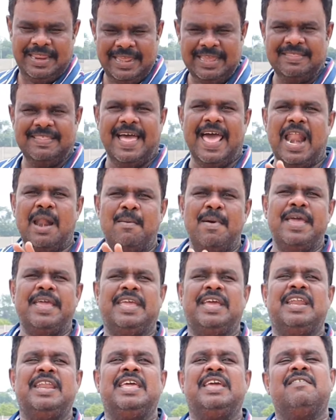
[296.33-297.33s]
நீங்கள் தாராளமாக
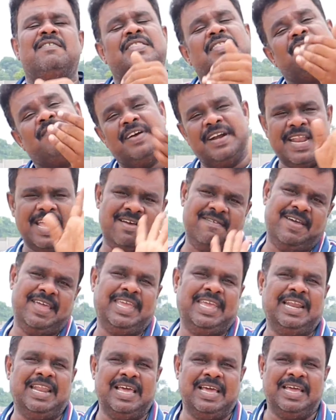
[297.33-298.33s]
இங்கே நீங்கள் வந்து வீடே
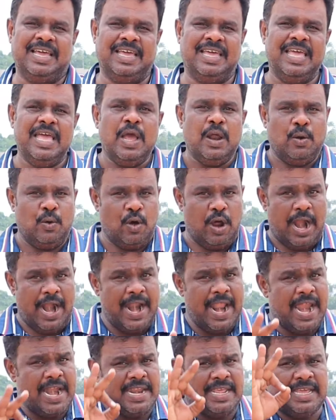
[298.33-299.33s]
வாங்கிக்கலாங்க லோ
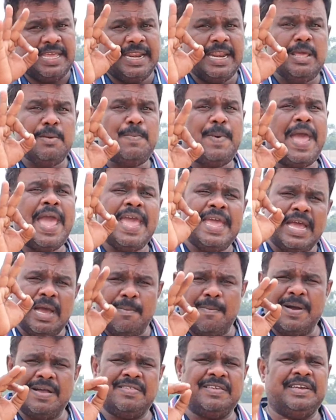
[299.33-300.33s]
ஆனால் நீங்கள் ரீபேயிங்
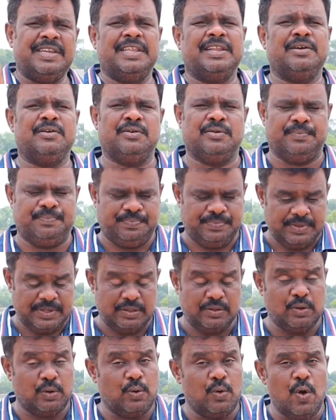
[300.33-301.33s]
கெப்பாசிட்டி இருக்கணும்
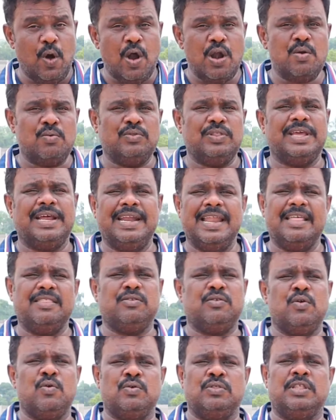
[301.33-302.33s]
ஸோ லோன் வந்து
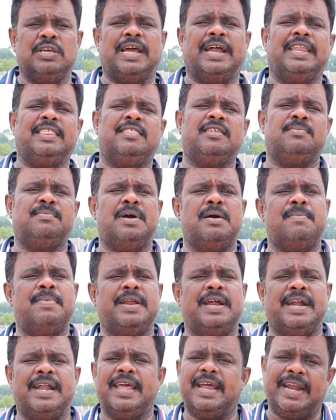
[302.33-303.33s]
எல்லாத்துக்கும் வந்து கிடச்சிருமா
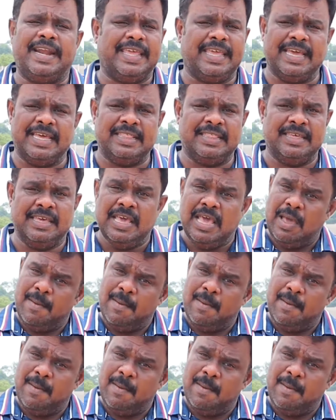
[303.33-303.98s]
அப்படின்னு கேட்டால் கிடைக்காது